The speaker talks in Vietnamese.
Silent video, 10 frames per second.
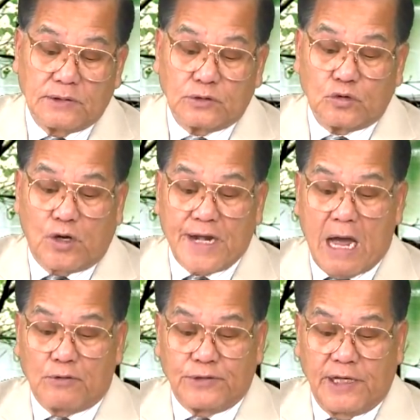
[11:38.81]
do
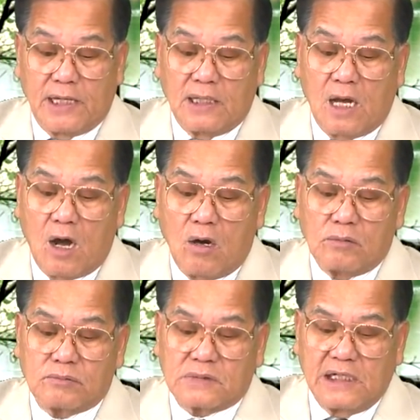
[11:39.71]
đạo diễn là
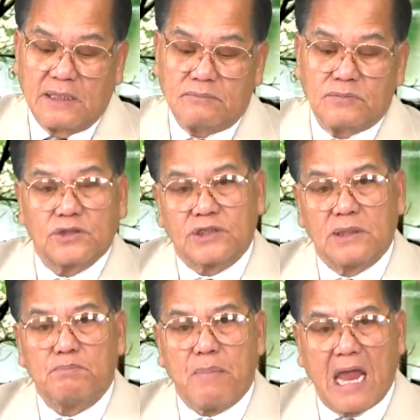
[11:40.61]
ông Klim
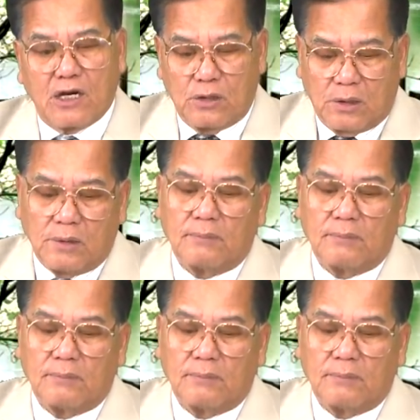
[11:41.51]
Shinpenko,